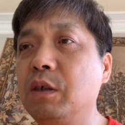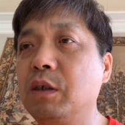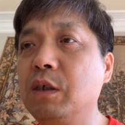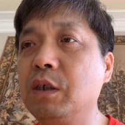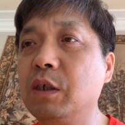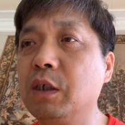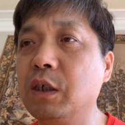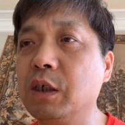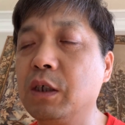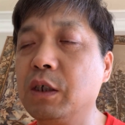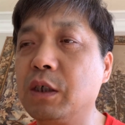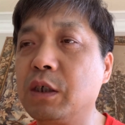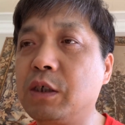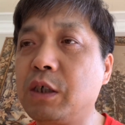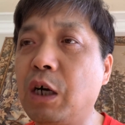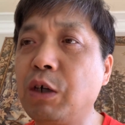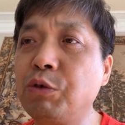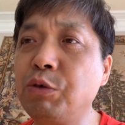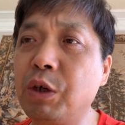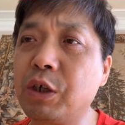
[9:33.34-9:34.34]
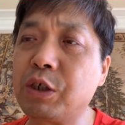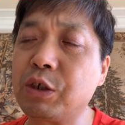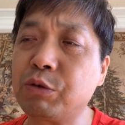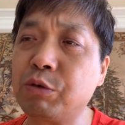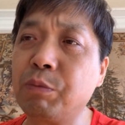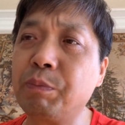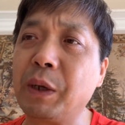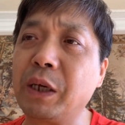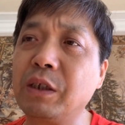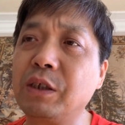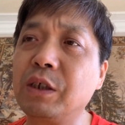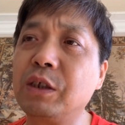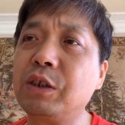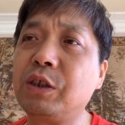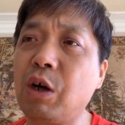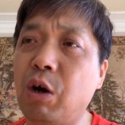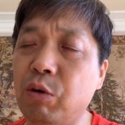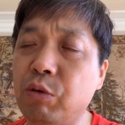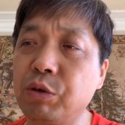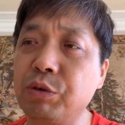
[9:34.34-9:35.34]
嗯，张悦是从北京
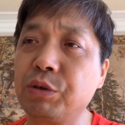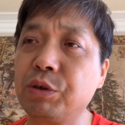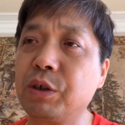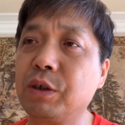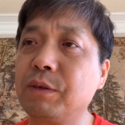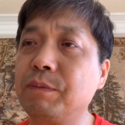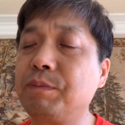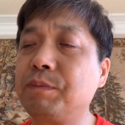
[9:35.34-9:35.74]
调过去的。